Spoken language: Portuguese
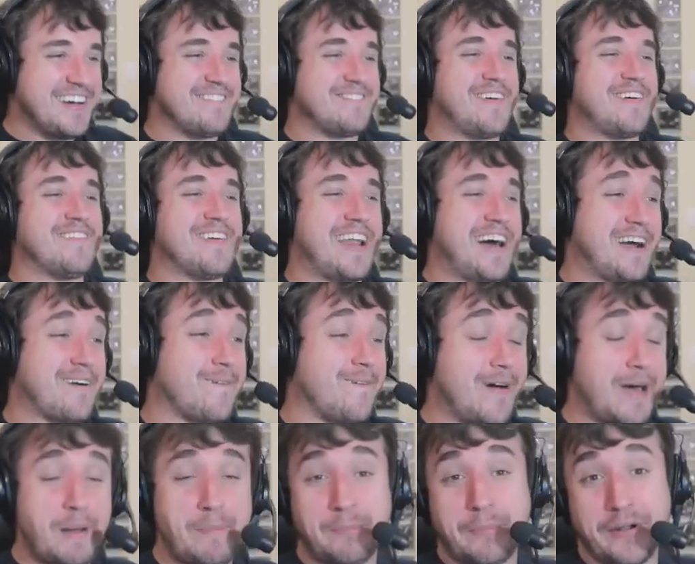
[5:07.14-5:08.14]
Vamos lá
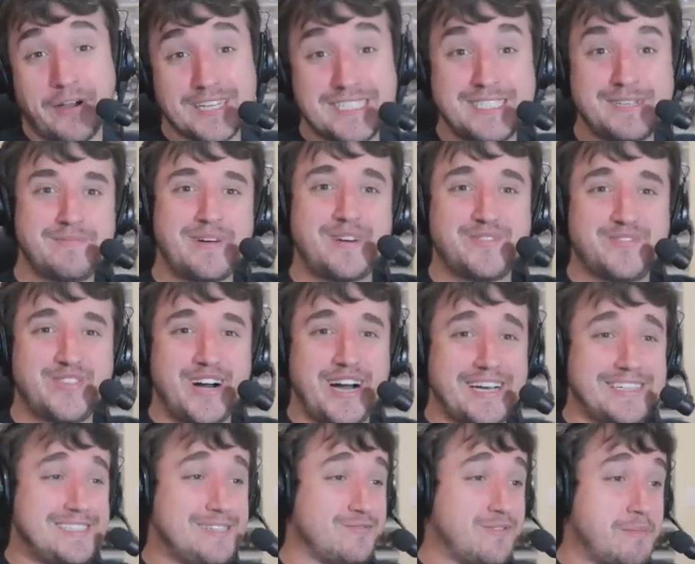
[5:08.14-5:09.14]
agora, próxima
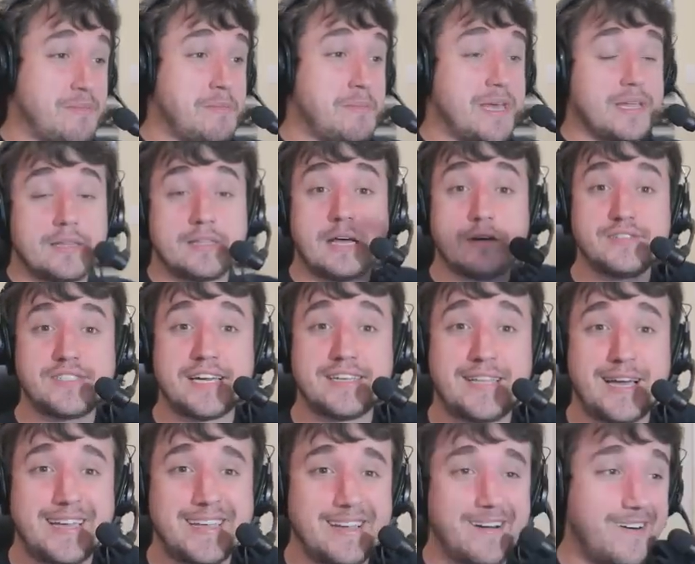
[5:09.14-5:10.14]
fase. Vamos me... Não sai
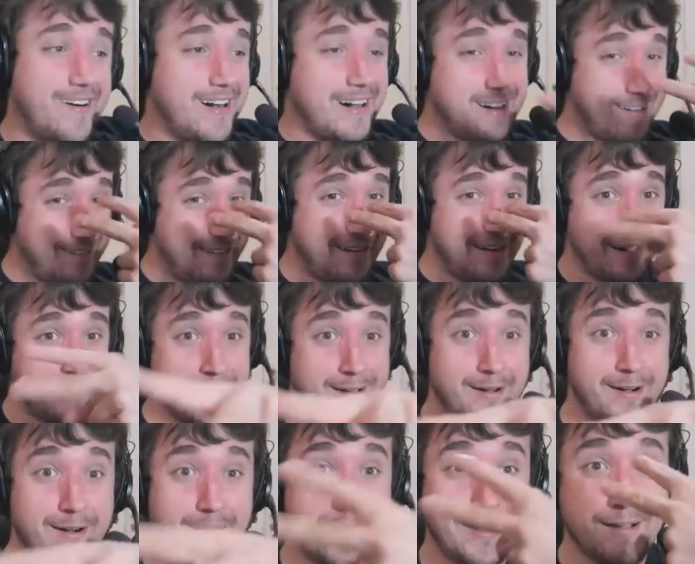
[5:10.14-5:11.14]
daí, ó, ó,
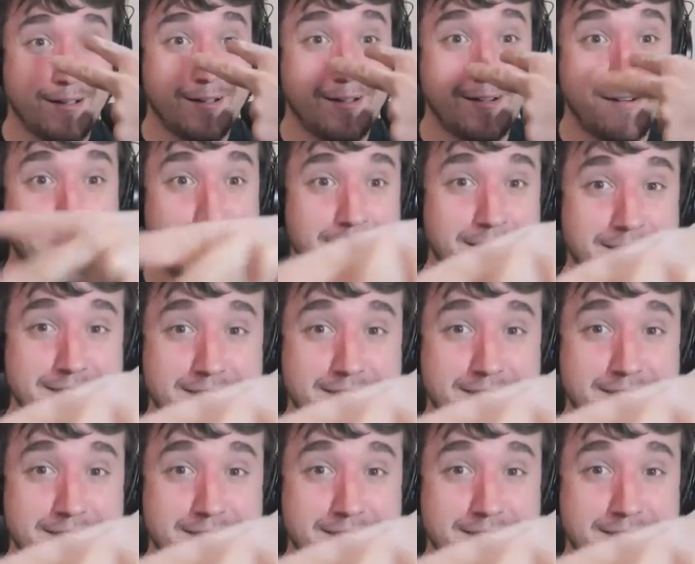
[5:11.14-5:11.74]
ó, ó,